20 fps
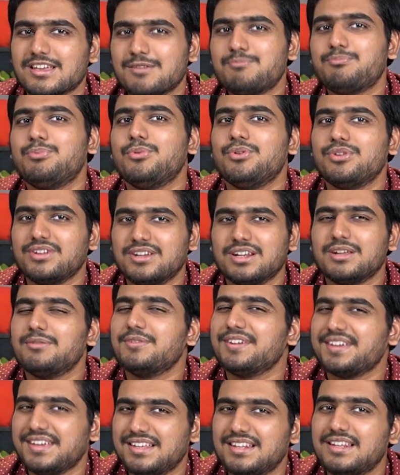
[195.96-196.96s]
இப்போது
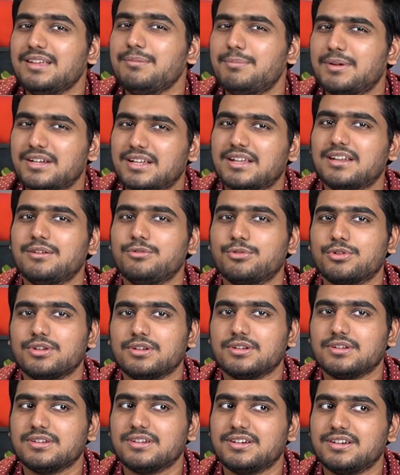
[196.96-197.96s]
இருக்கிறவங்க இல்லை பட் ஆனால் ஒரு
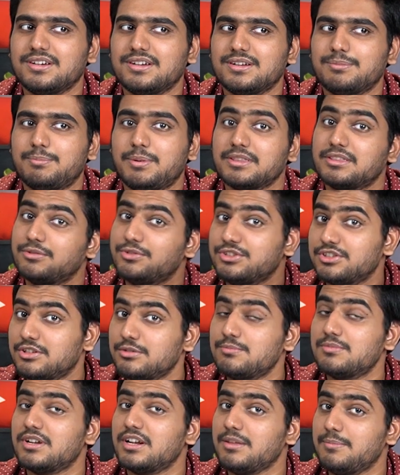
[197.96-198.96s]
பத்து
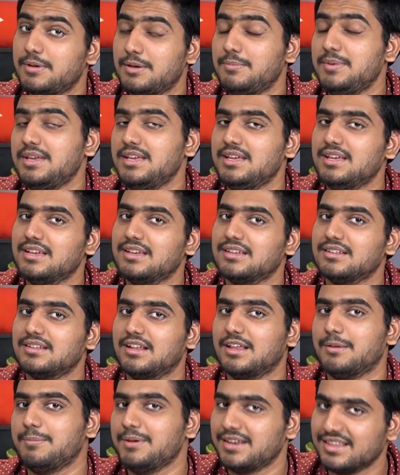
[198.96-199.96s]
வருஷத்துக்கு முன்னாடி மேபி
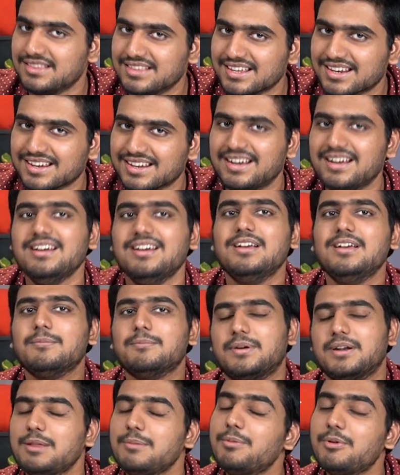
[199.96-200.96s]
நிறைய பேர் இருந்திருக்கலாம்
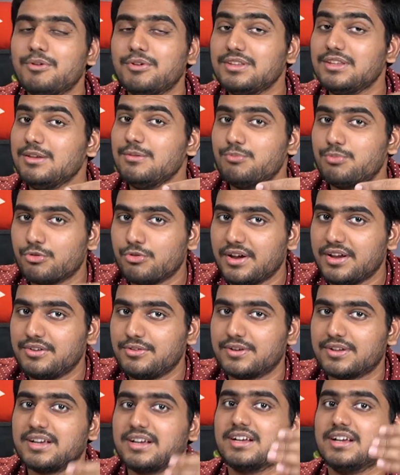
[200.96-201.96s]
பட் இப்போ வந்து இம்ப்ரூவ்
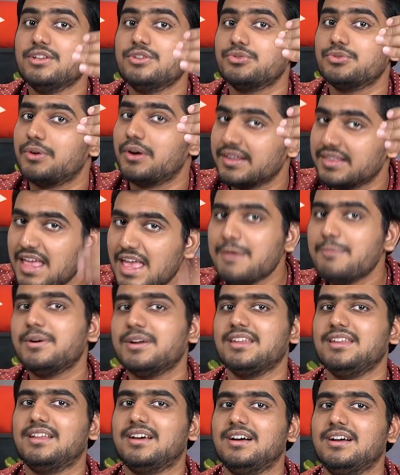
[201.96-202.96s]
ஆகிட்டு வராங்க ஸோ அதே
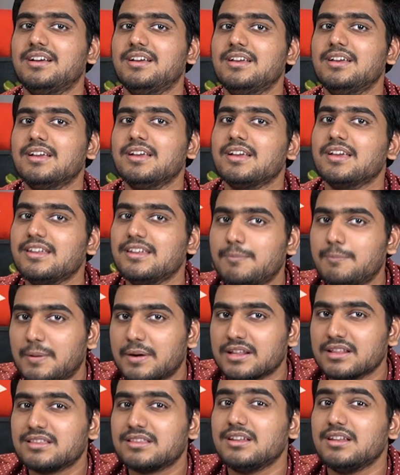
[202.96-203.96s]
மாதிரி தான் இந்த
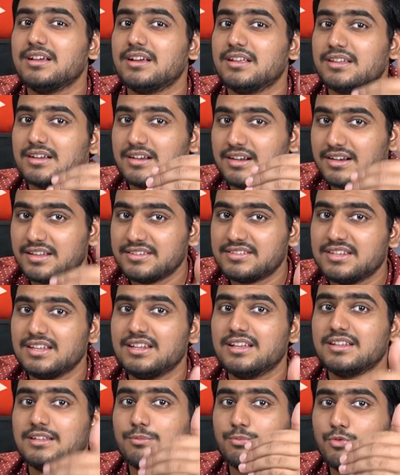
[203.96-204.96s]
படத்தில் அந்த
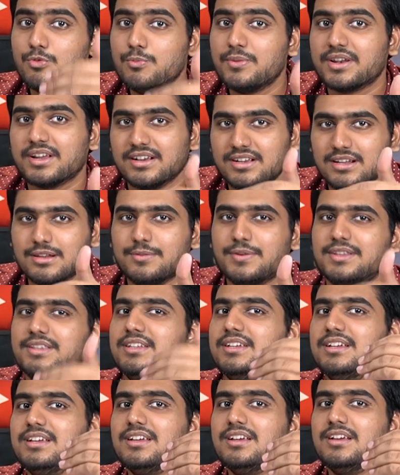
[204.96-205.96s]
கடைசியில் அந்த பூமர் அங்கிள்
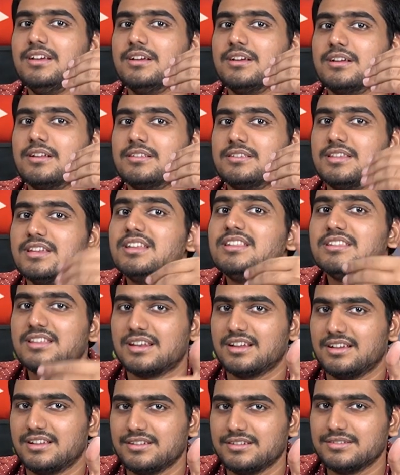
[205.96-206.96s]
வந்து
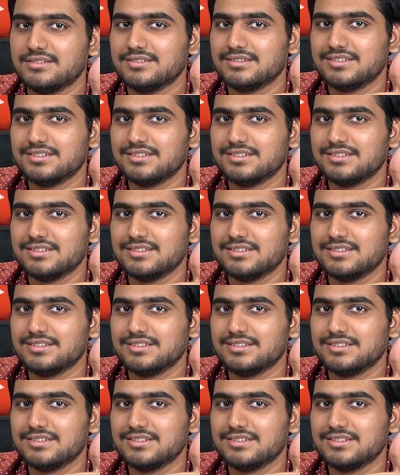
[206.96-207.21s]
திருந்துறாரு